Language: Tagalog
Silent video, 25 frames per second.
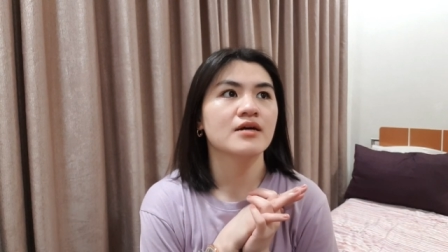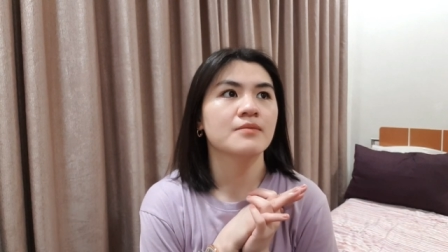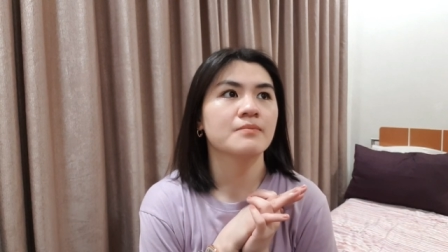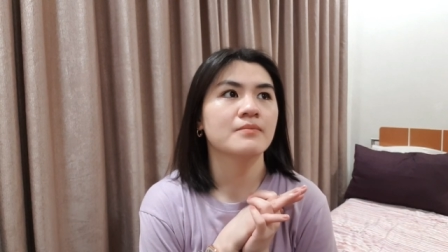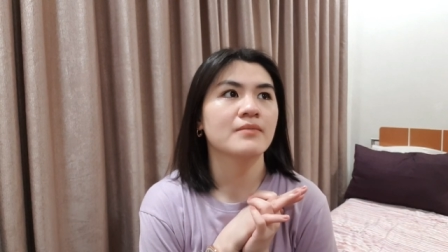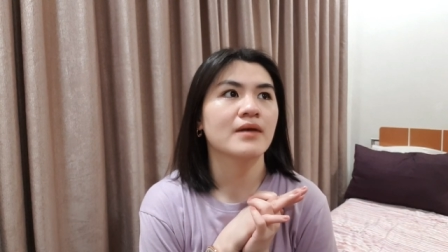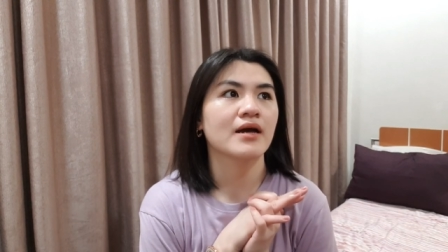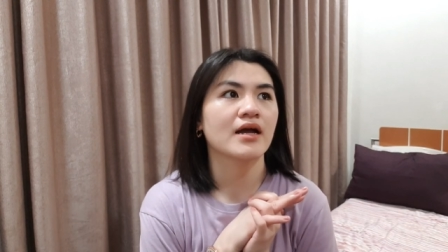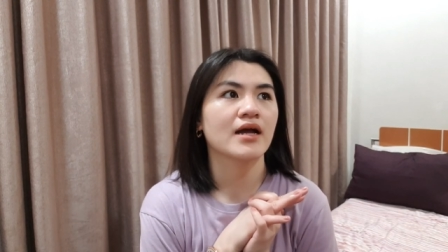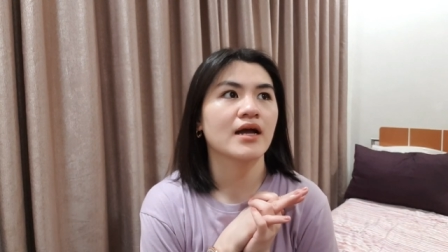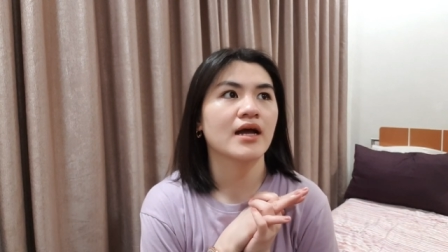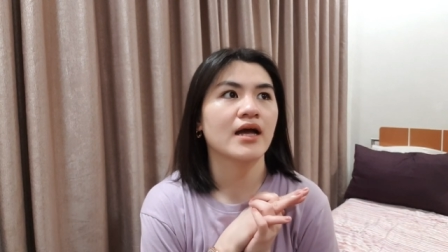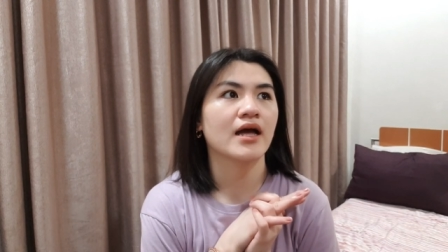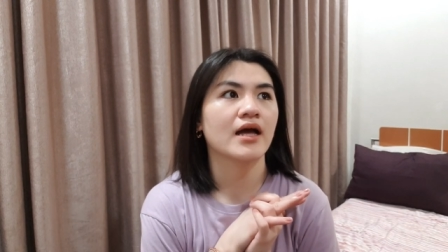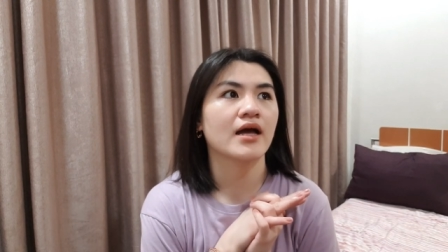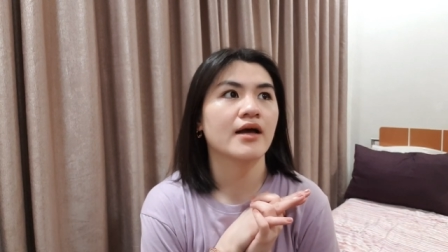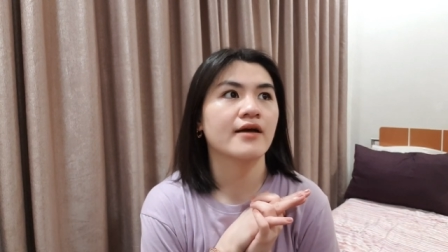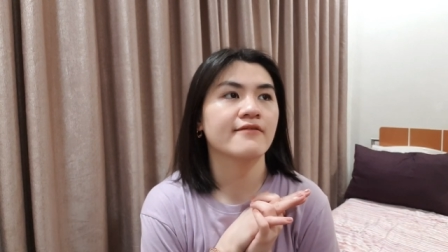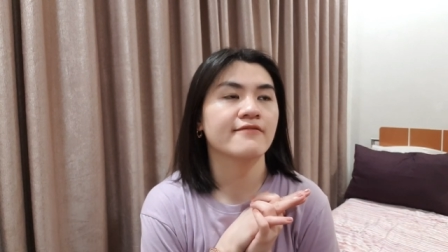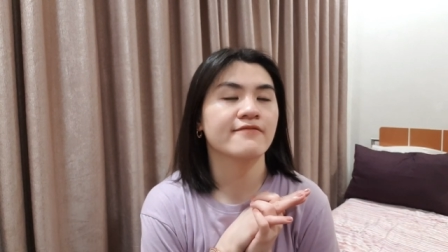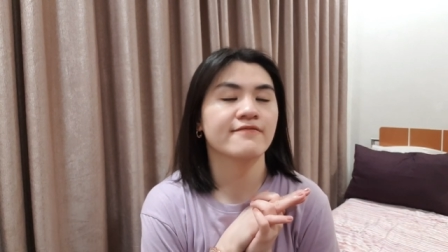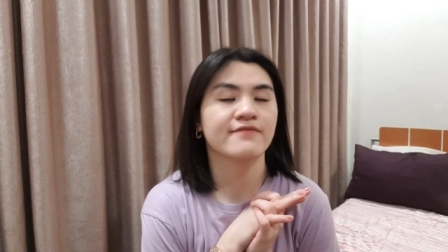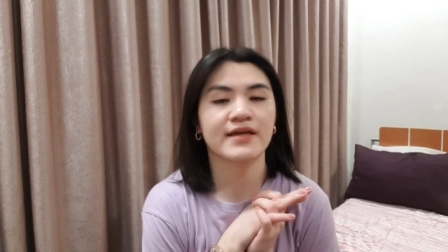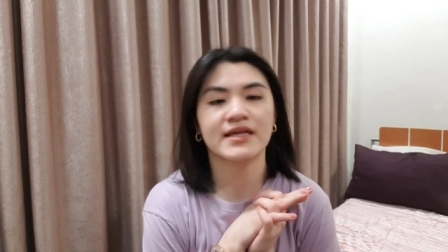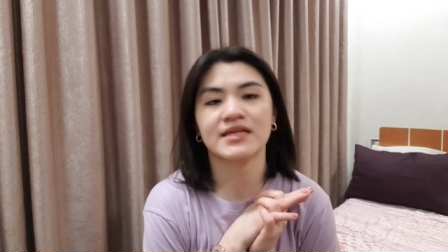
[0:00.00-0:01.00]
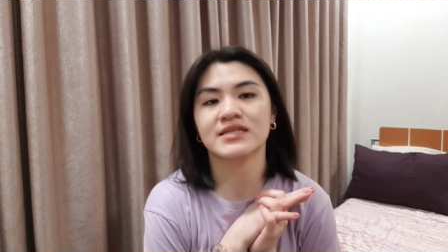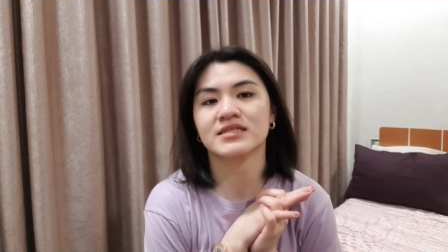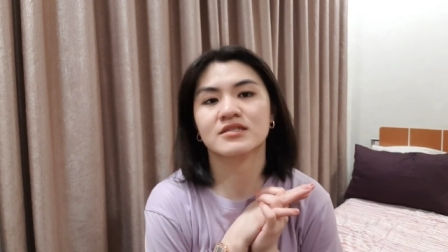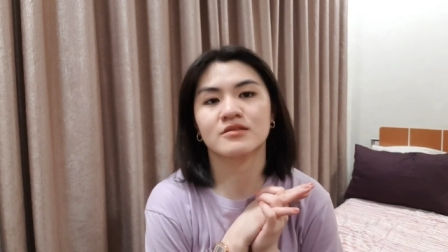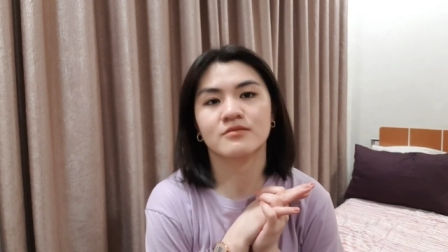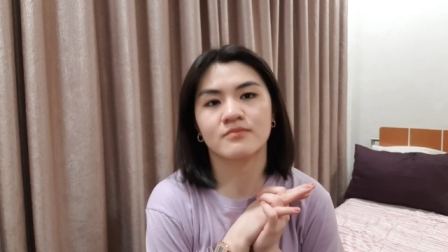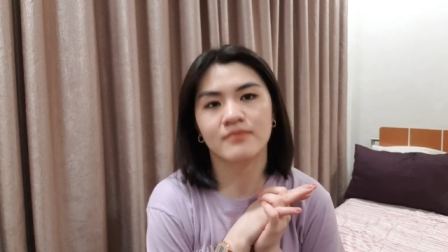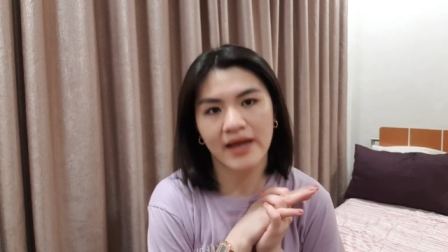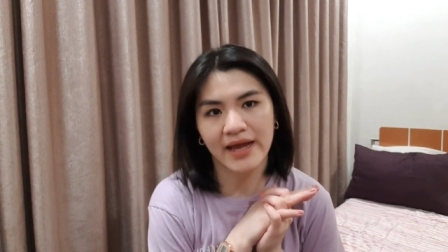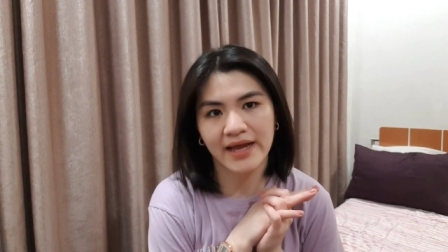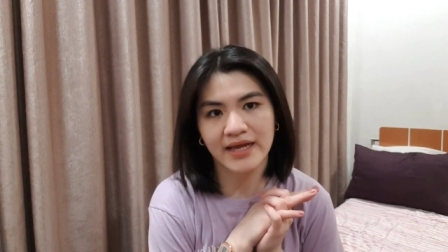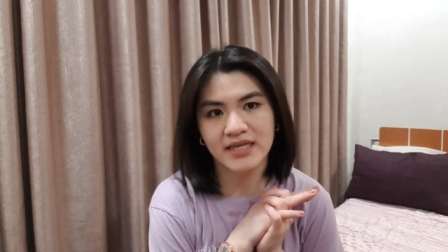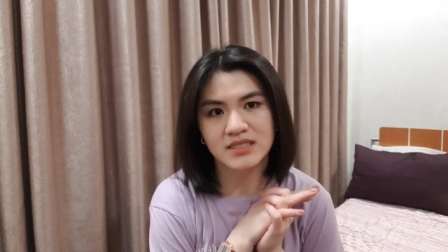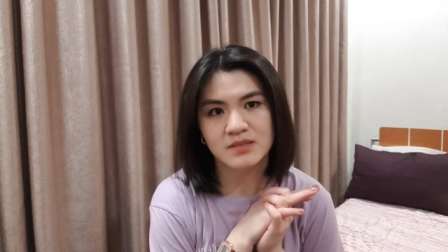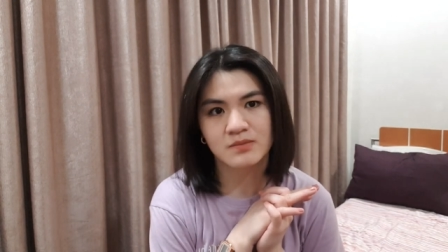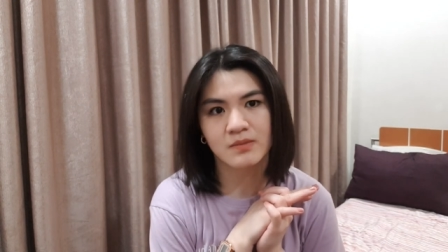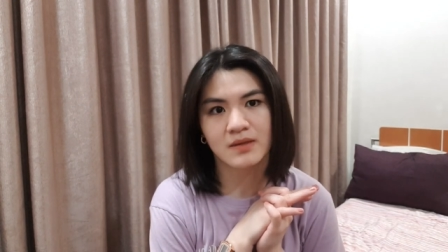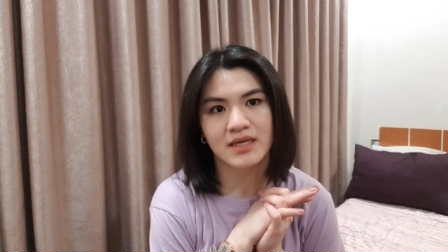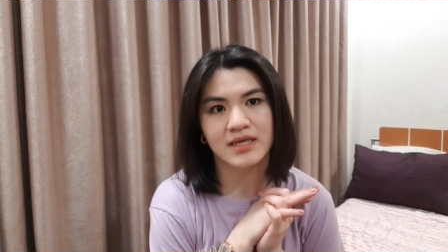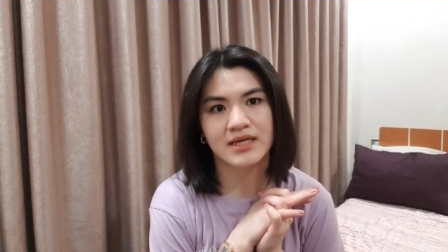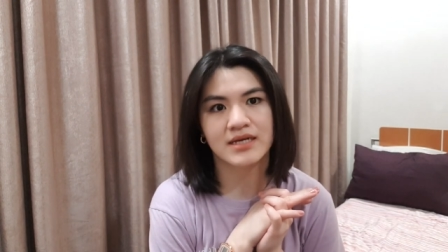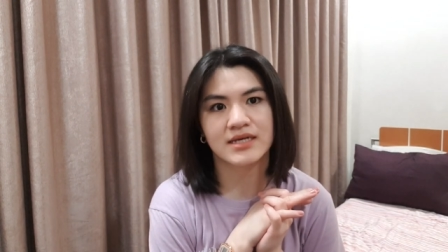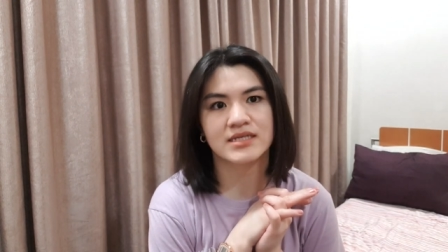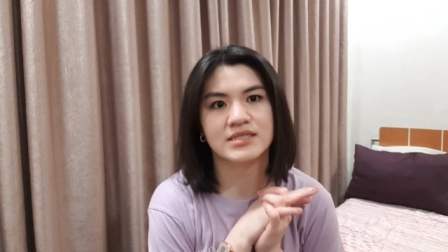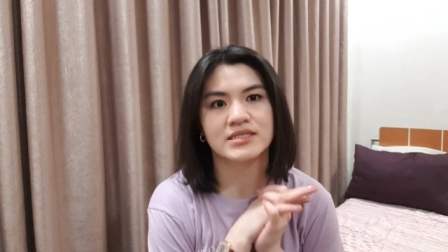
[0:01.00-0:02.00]
mga face masks
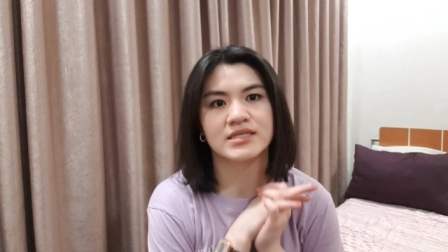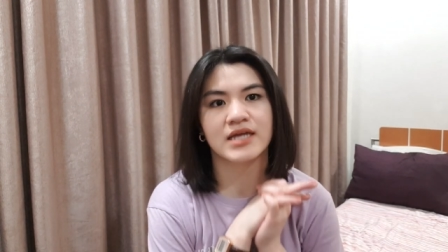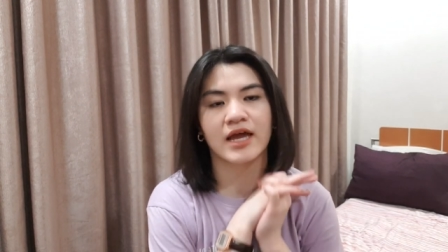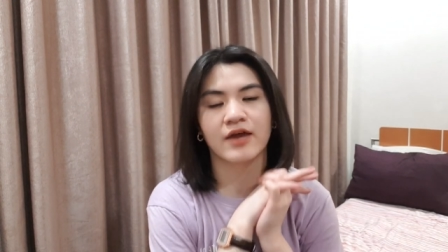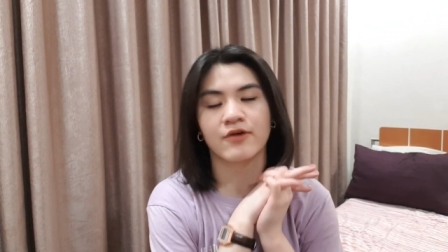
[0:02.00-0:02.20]
because